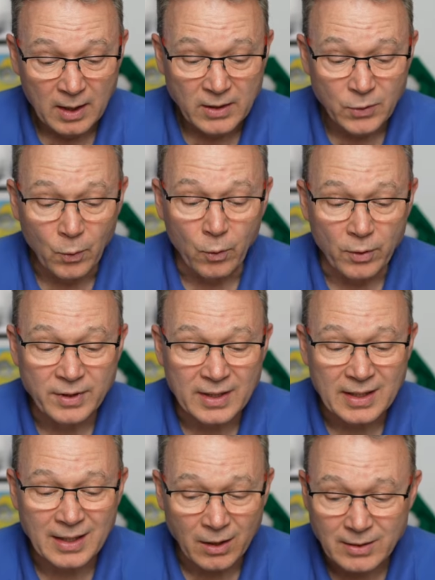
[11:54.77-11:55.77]
So, und
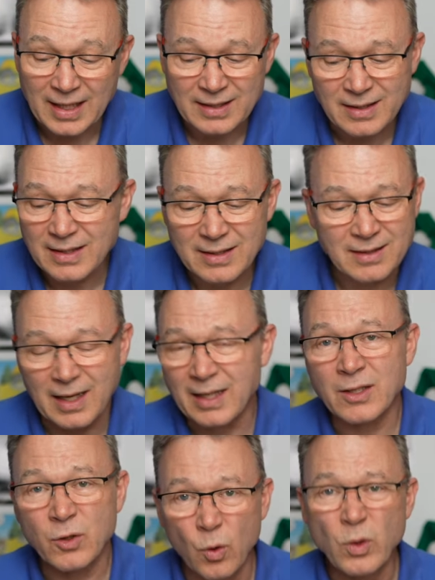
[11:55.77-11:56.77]
genau das ist
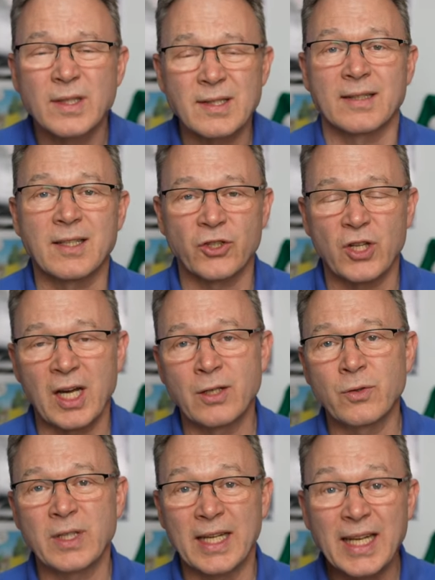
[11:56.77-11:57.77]
eine
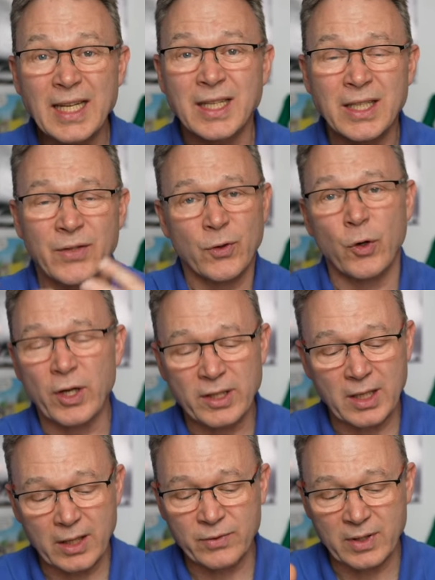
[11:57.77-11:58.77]
Grundsatzentscheidung, die ich nicht für euch
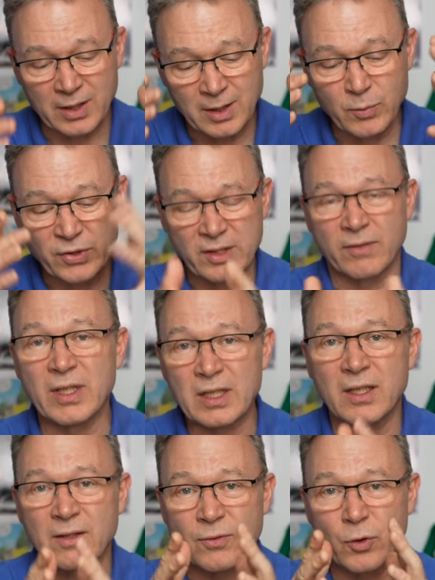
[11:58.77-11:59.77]
treffen kann. Die müsst ihr
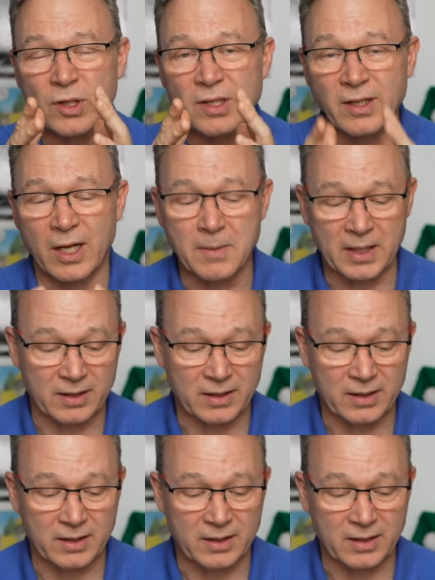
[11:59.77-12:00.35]
wirklich für euch selber